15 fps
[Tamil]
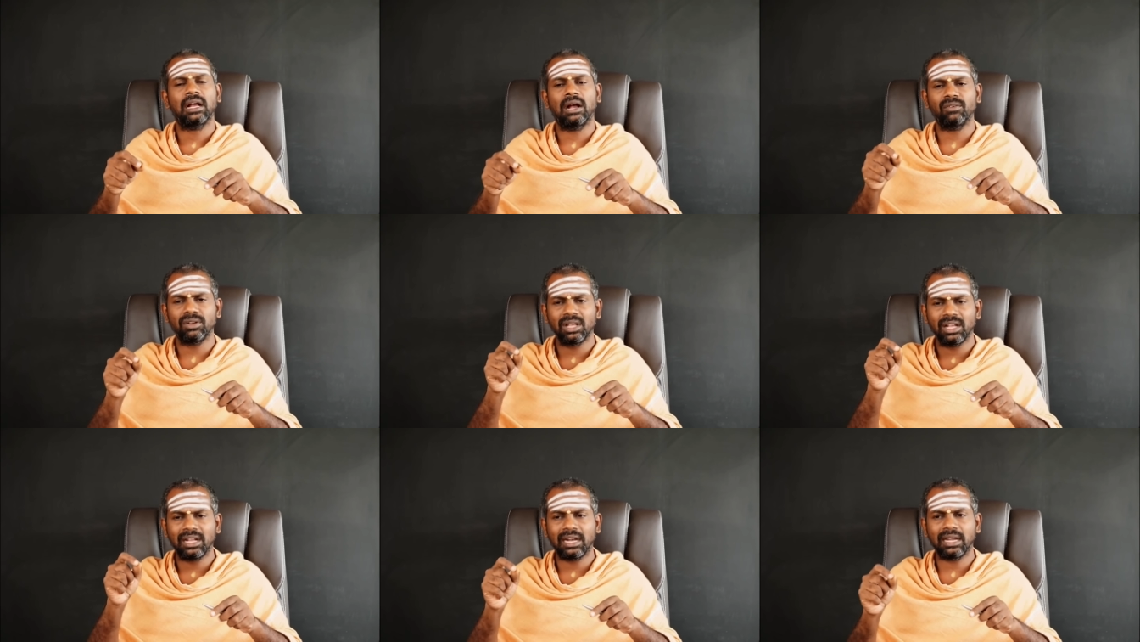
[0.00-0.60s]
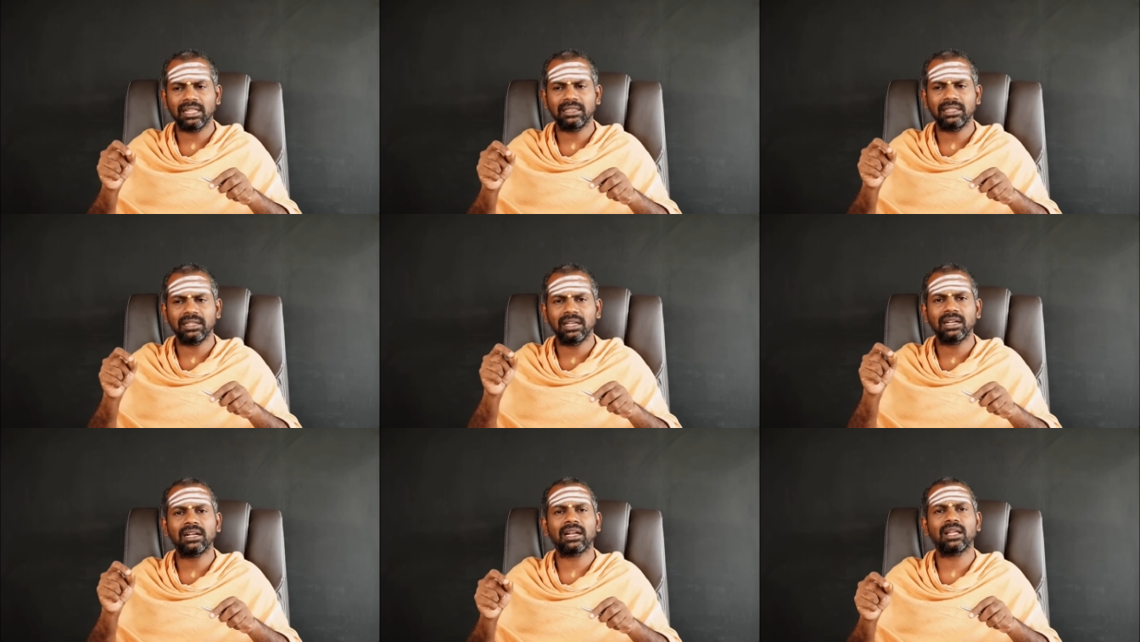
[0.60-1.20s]
அவங்க
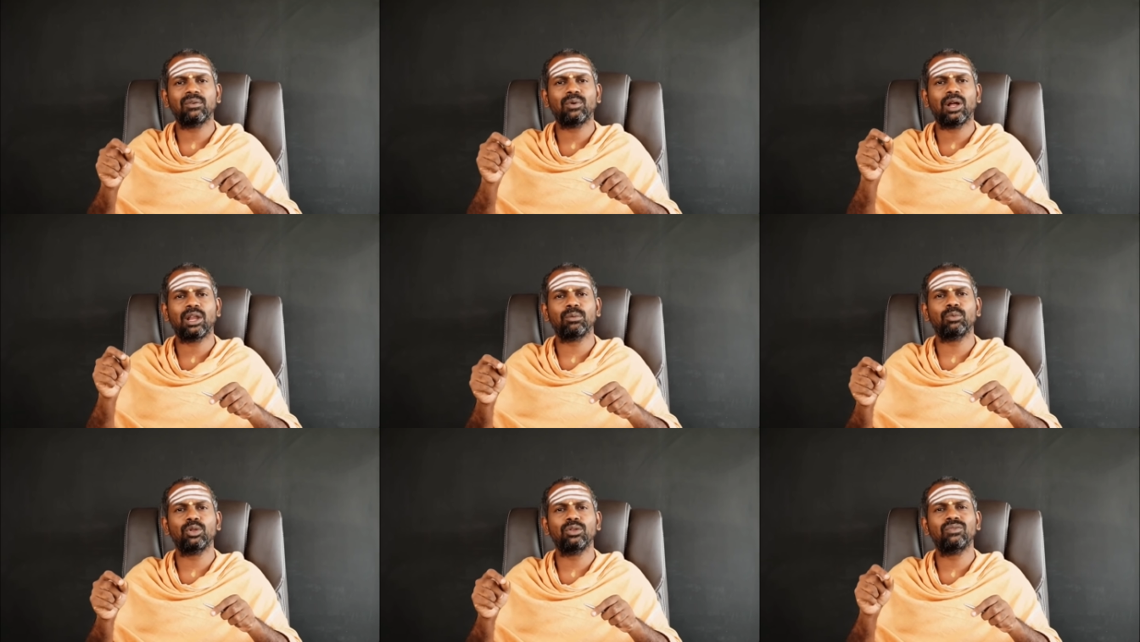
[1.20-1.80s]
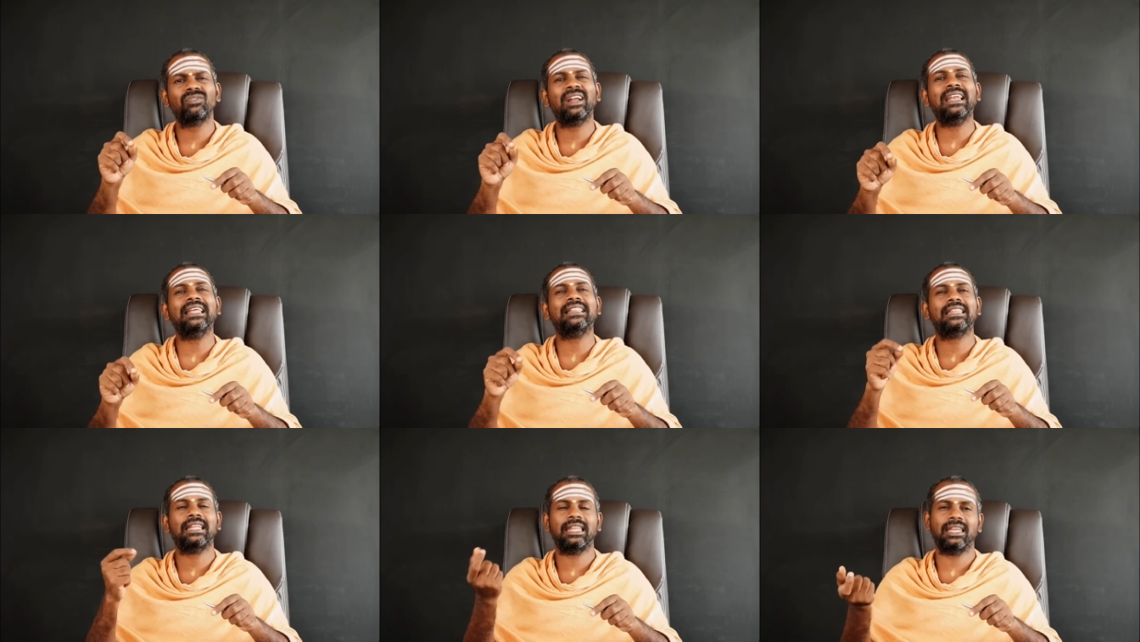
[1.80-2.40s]
கணத்துக்கு கணம் வாழும்போது வழி
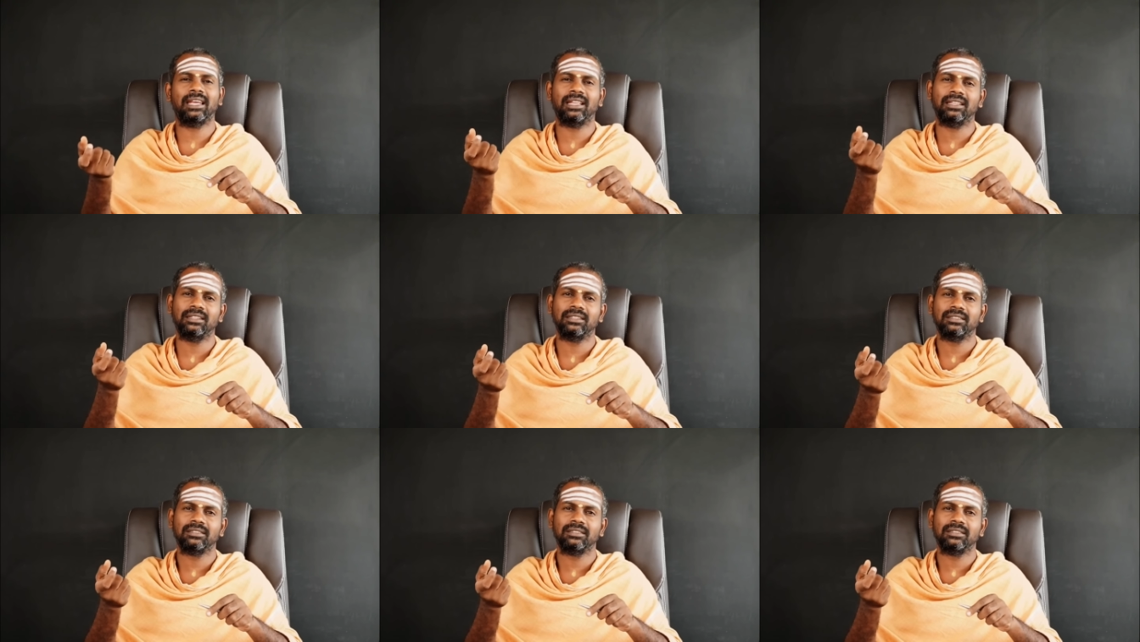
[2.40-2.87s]
தெரியாது